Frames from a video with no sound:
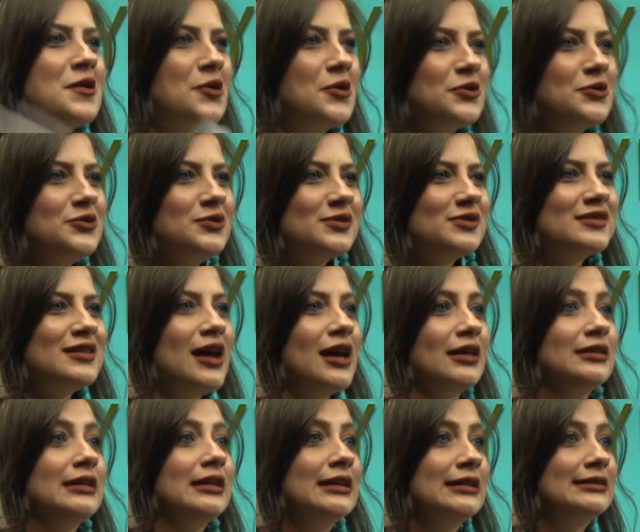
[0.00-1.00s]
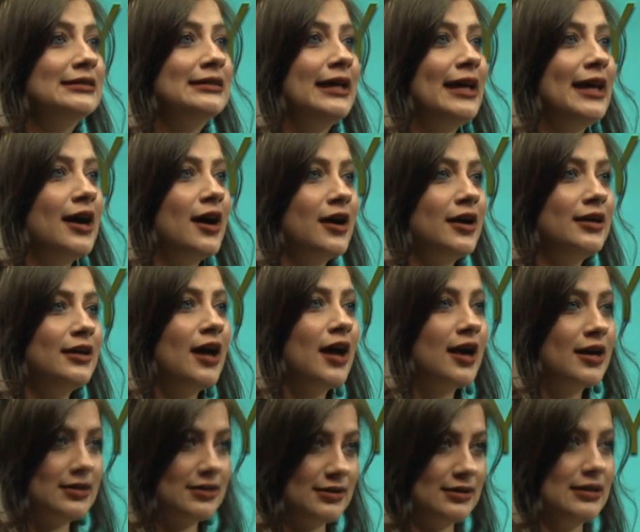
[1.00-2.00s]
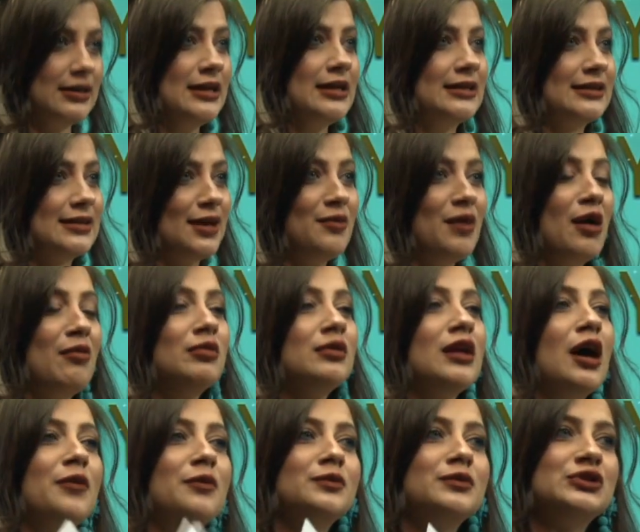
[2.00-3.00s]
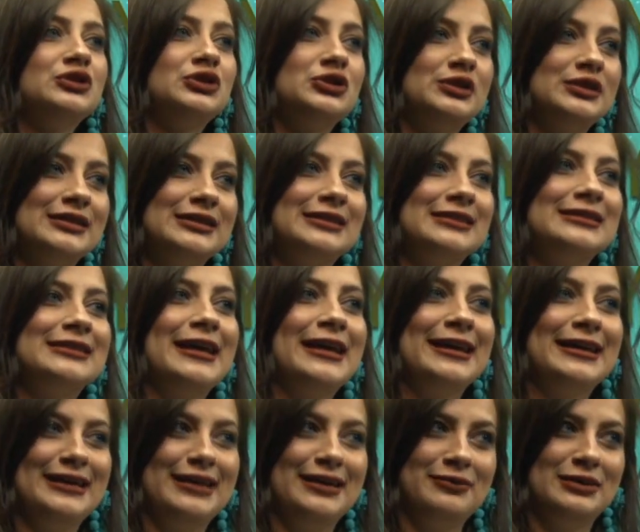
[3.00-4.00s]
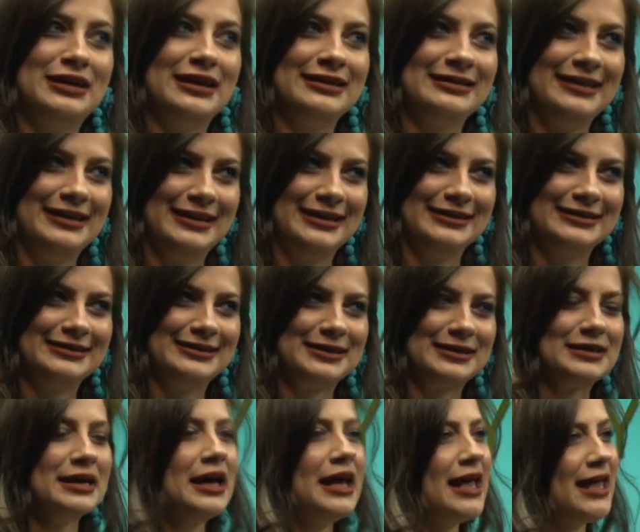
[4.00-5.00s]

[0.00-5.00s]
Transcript: O yüzden değerler, tamamlanmışlık denklemine değindik.